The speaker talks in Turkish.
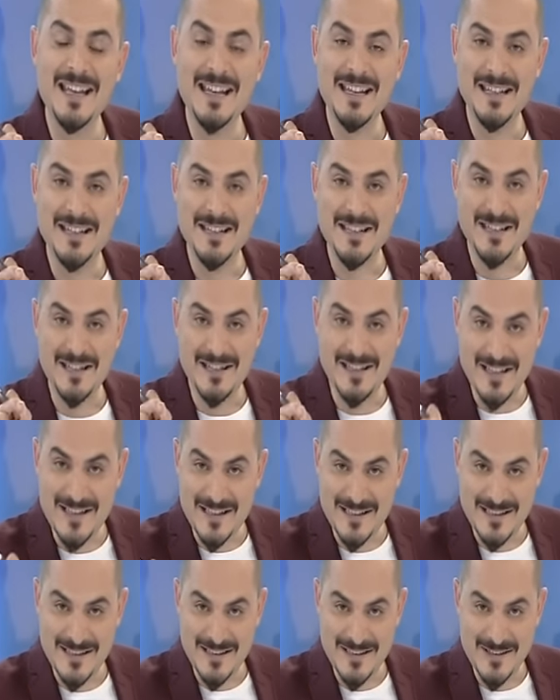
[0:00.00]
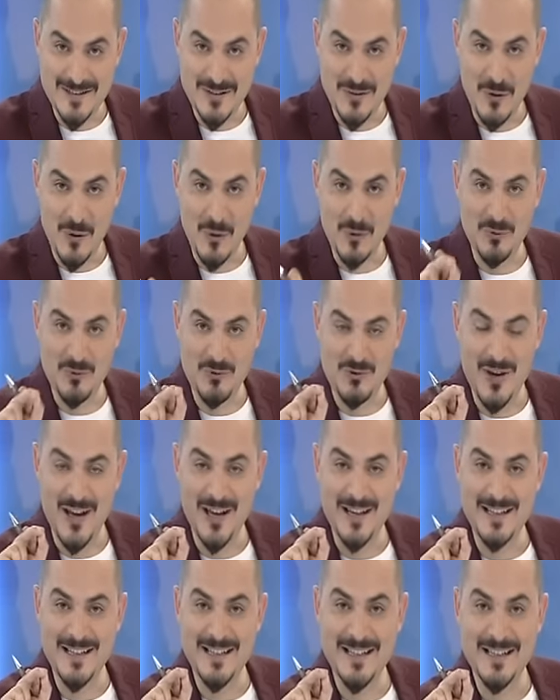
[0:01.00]
yarın
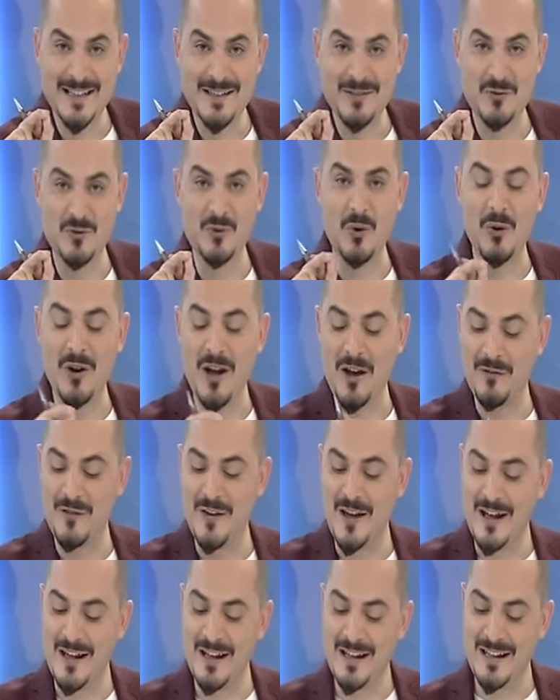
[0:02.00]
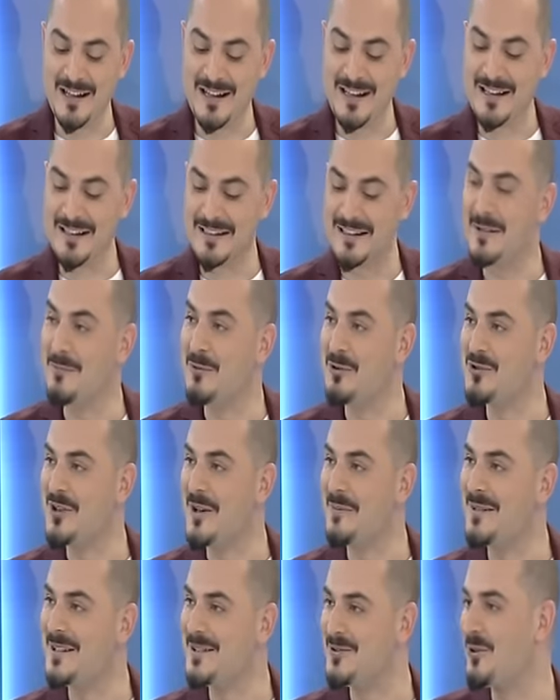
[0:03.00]
olacak. Coğrafya değil mi
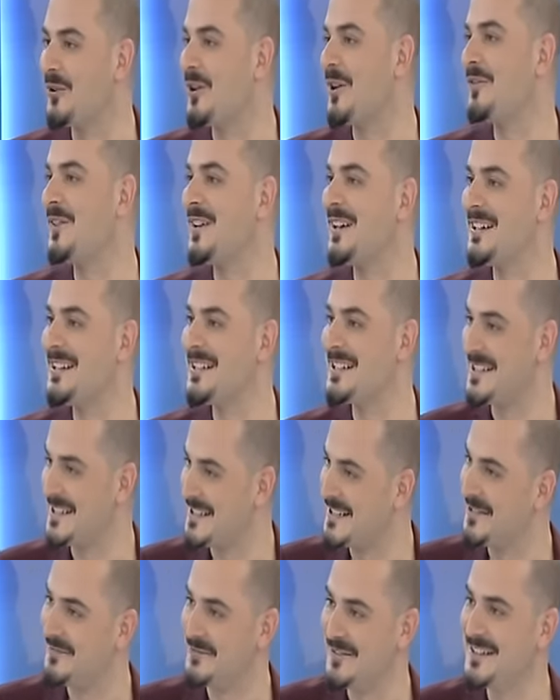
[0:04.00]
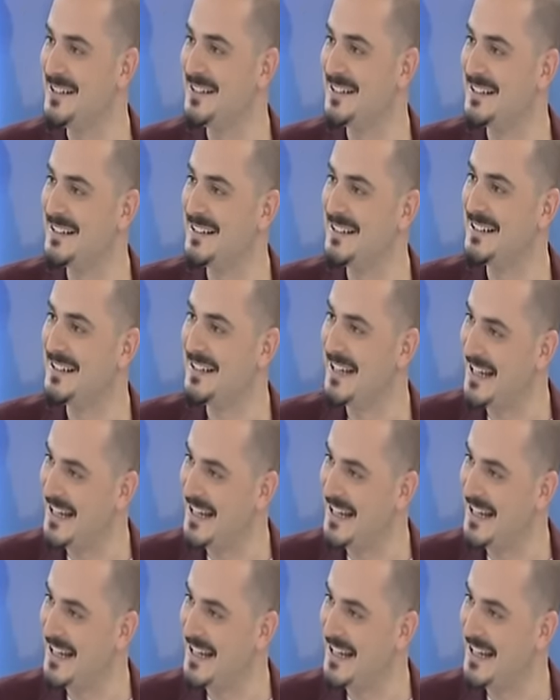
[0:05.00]
hocam? E, coğrafya e, sınavı, e, e,